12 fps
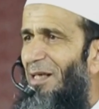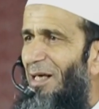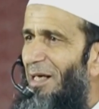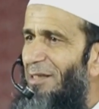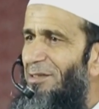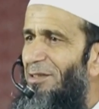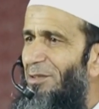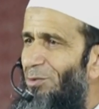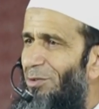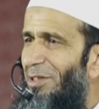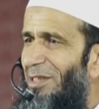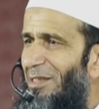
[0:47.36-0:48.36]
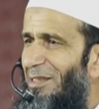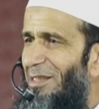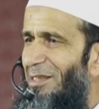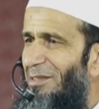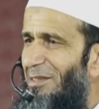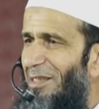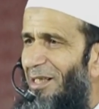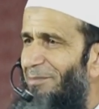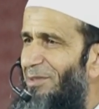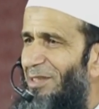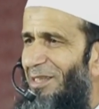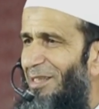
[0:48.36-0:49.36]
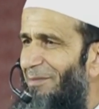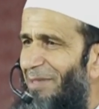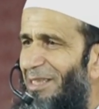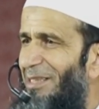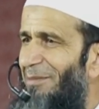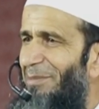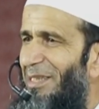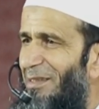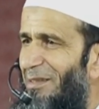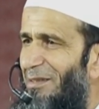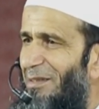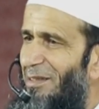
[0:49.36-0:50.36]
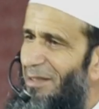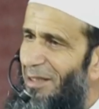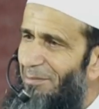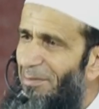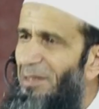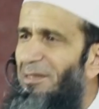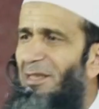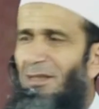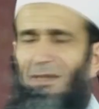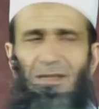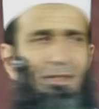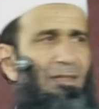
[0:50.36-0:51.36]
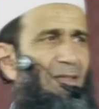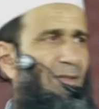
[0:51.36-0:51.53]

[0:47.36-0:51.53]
आज के दौर के लिए इस्लाम से रहनमाई हमें नहीं मिल सकती